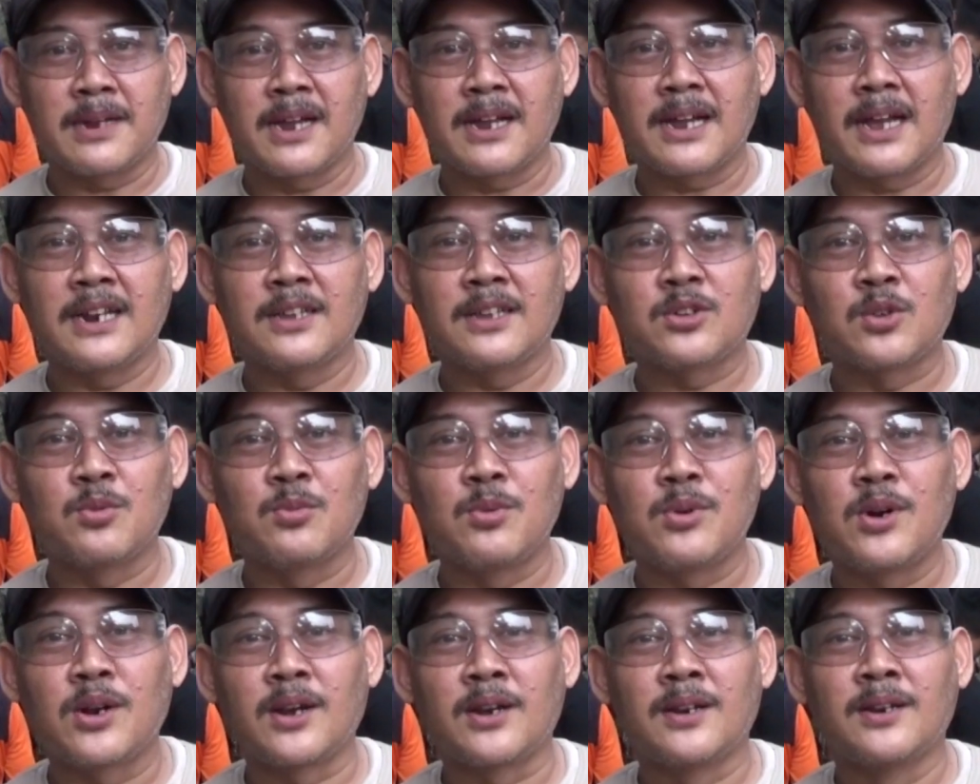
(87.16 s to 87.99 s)
ngegali
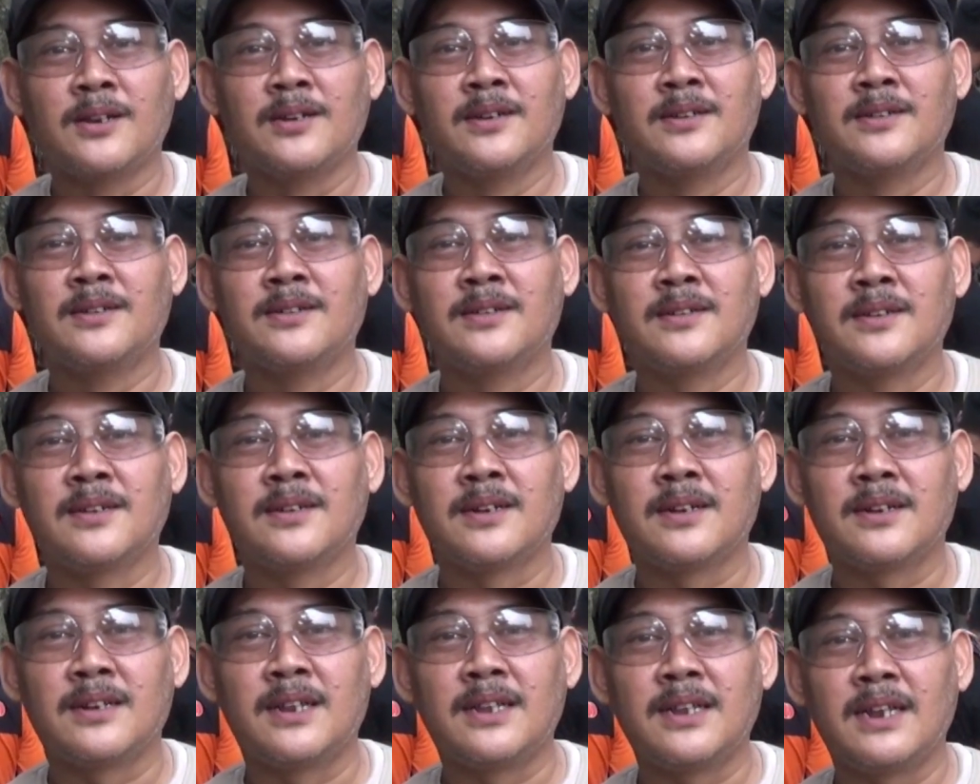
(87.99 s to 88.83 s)
sumur.
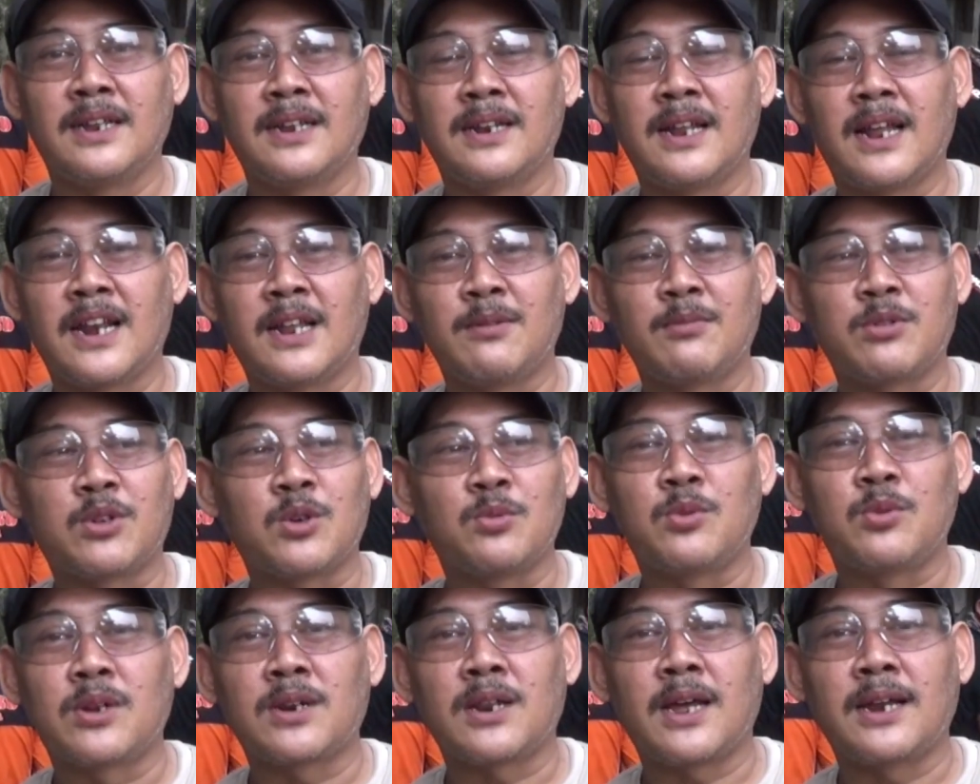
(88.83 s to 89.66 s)
Di dalam
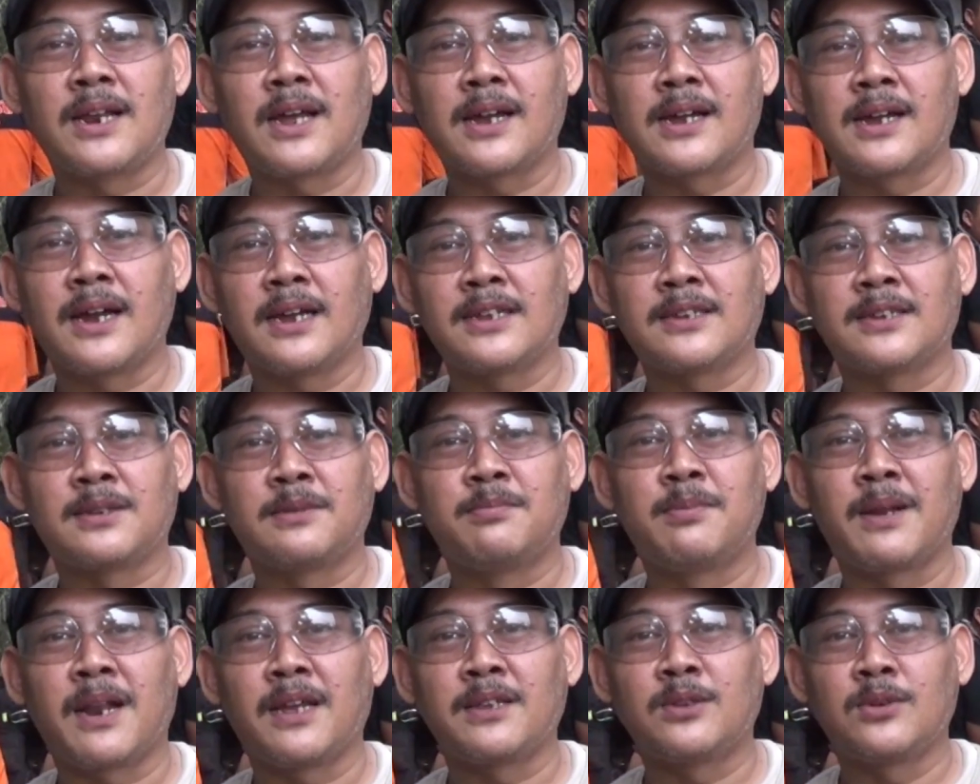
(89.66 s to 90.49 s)
sumur ada gas
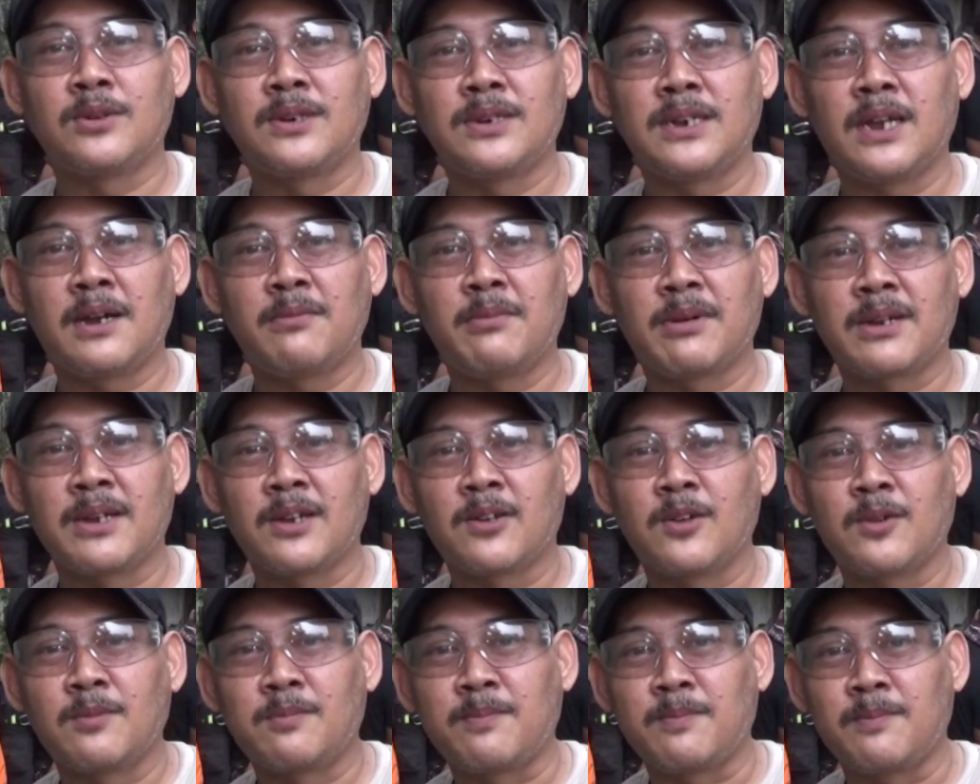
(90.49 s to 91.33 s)
beracun yang
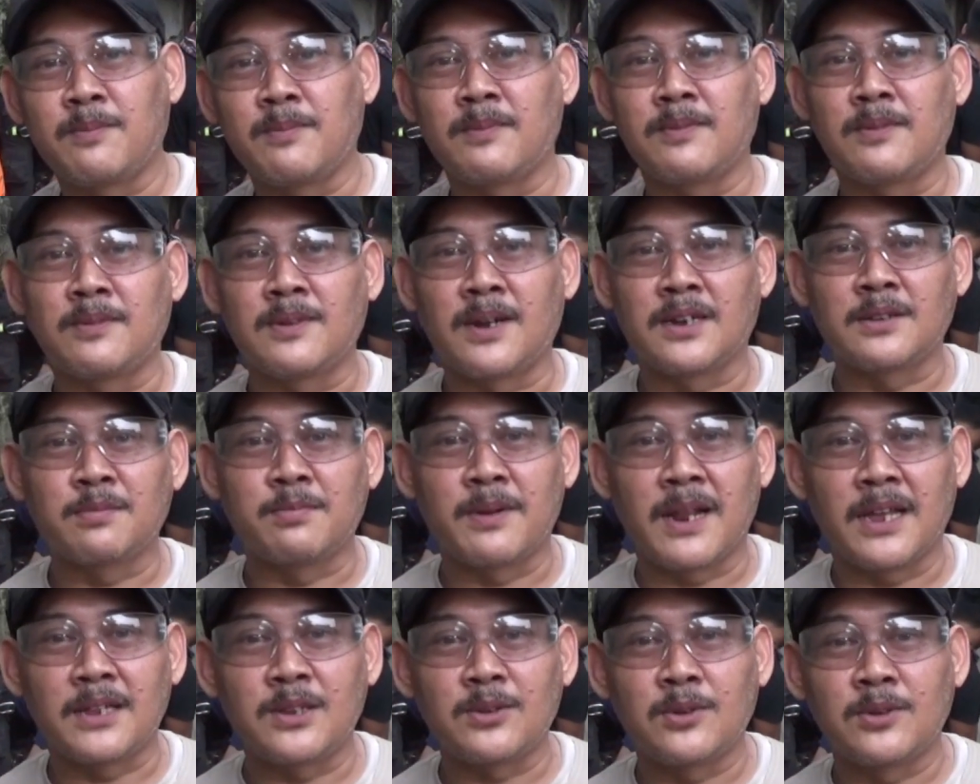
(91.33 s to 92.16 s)
menghirup gas
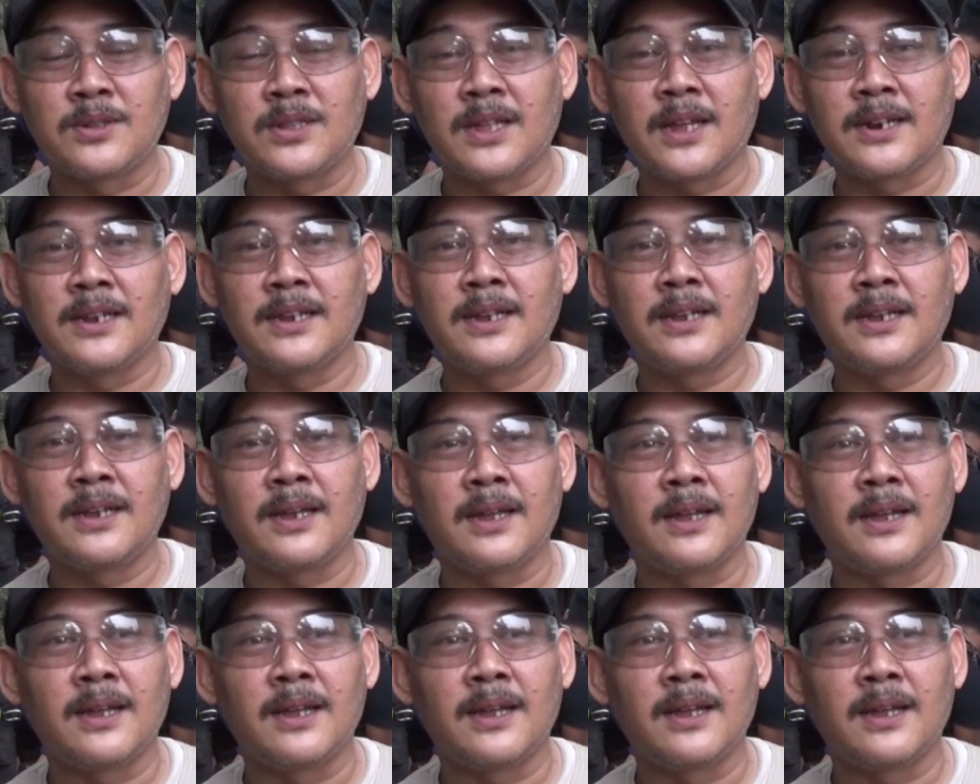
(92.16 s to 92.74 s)
beracun tadi